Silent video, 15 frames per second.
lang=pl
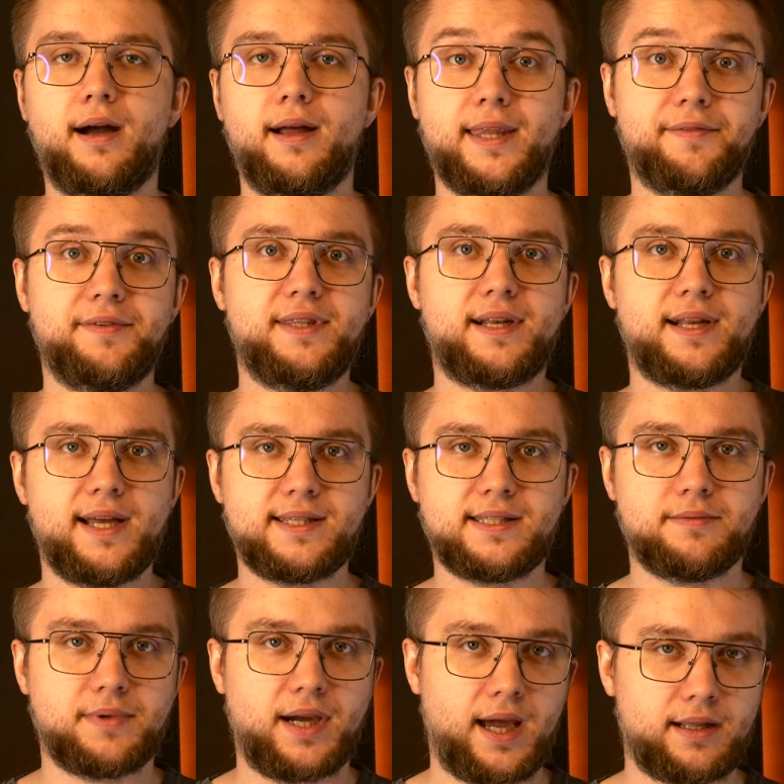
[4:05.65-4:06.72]
Nawet
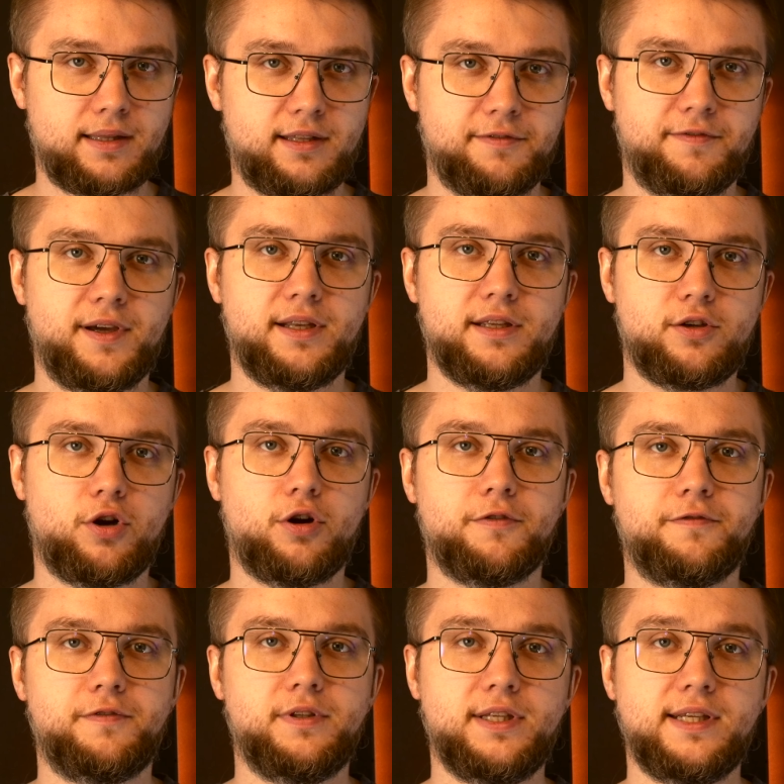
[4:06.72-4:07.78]
razem Karnteferi,
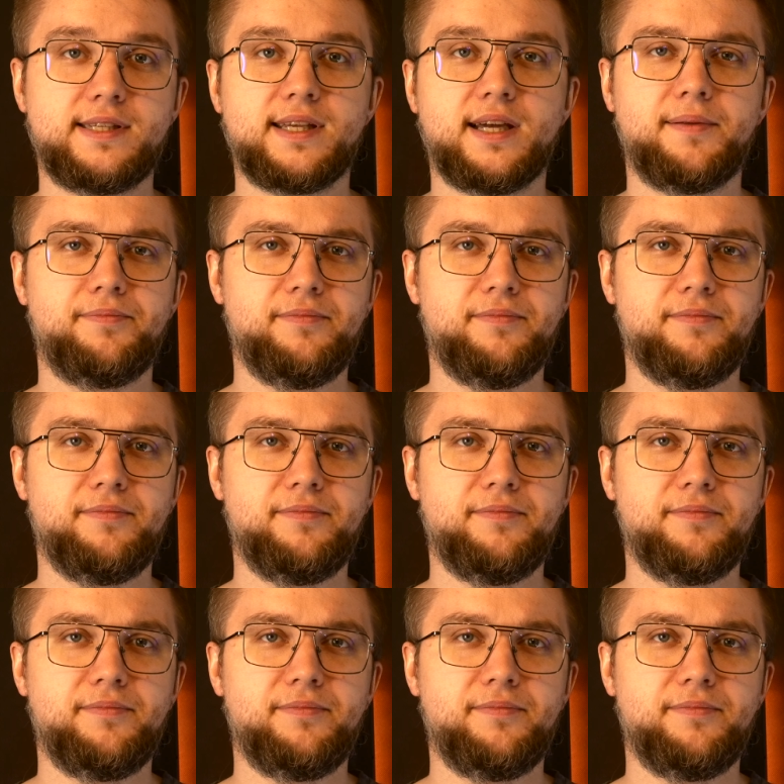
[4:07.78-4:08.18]
Kof i Nisa